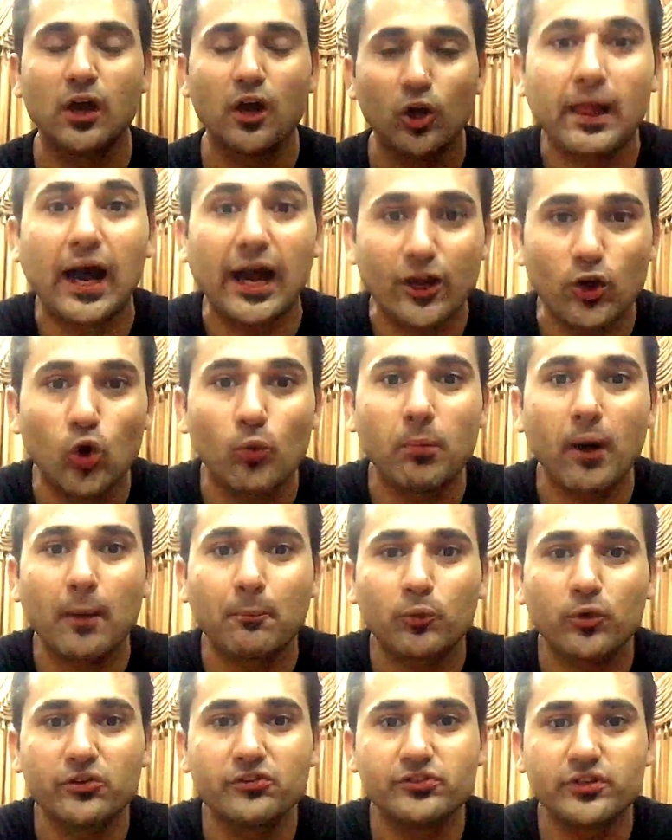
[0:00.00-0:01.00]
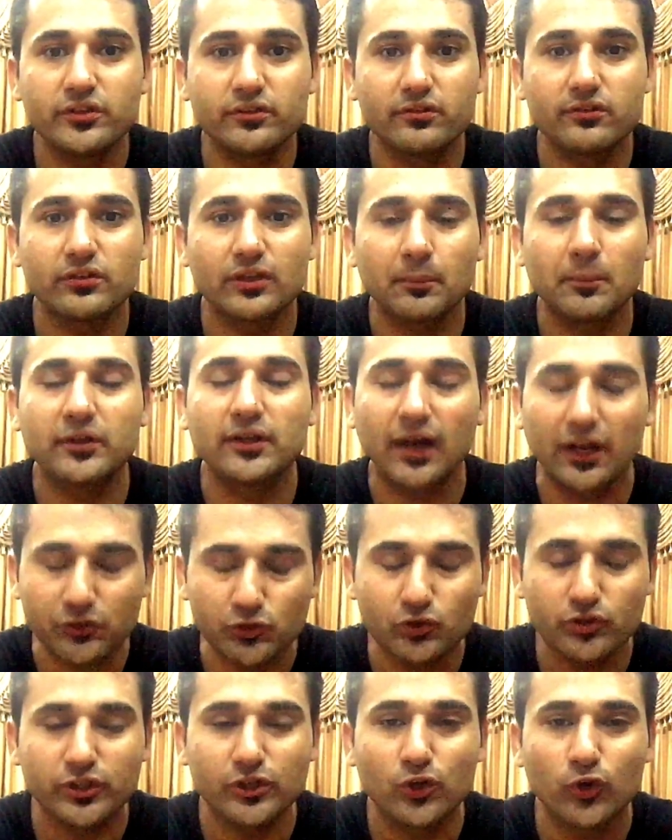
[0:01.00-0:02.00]
आई होप आपको इस चीज की समझ आ
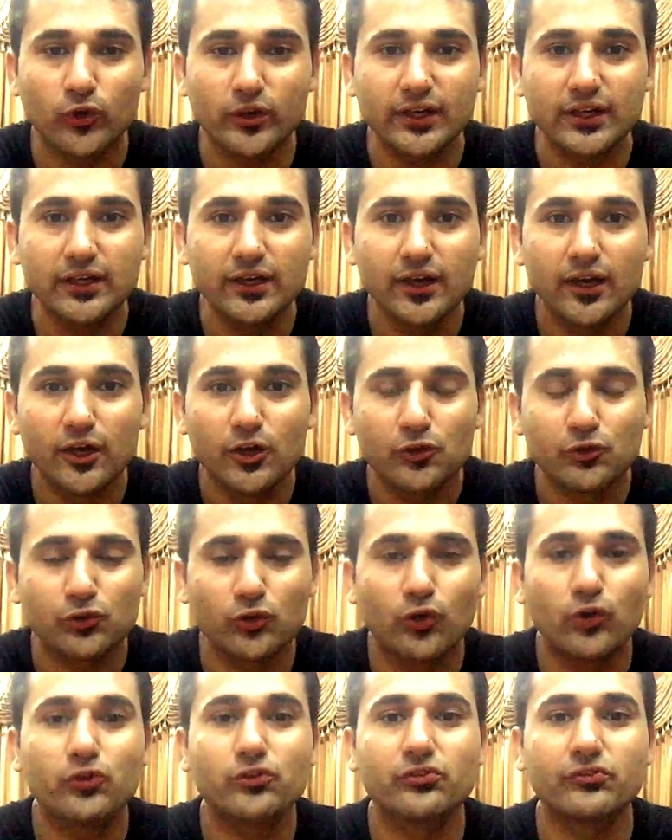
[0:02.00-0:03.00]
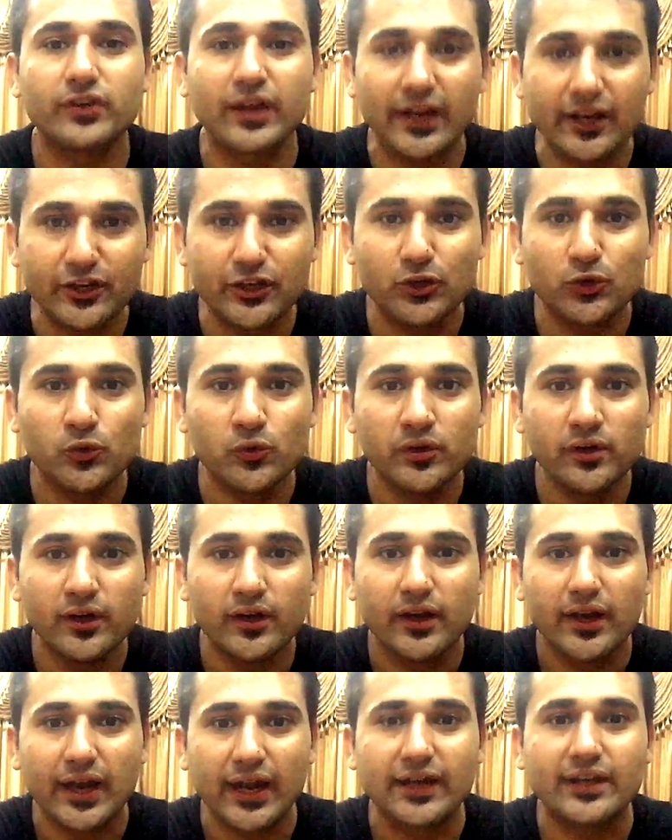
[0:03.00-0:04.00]
चुकी होगी सो स्टे ट्यून
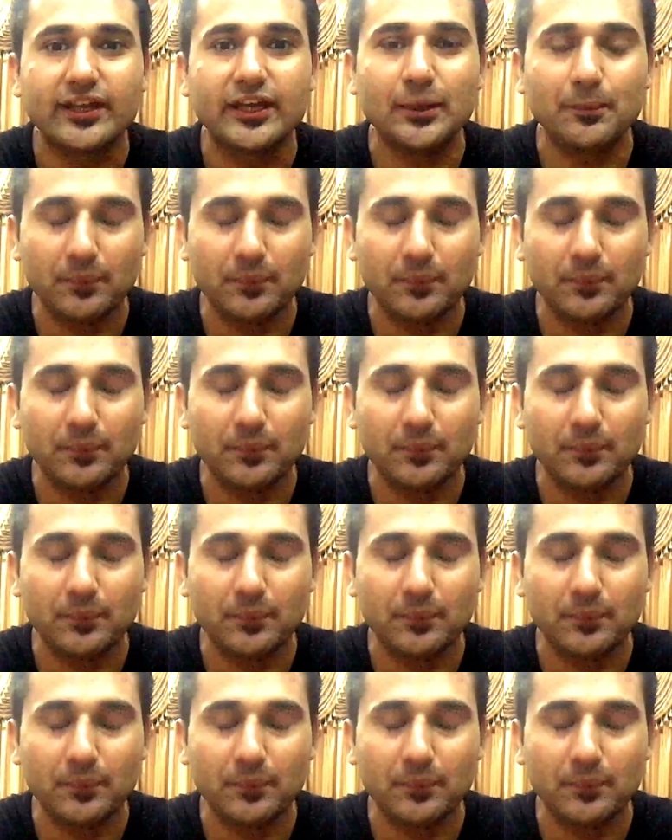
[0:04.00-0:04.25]
एंड कीप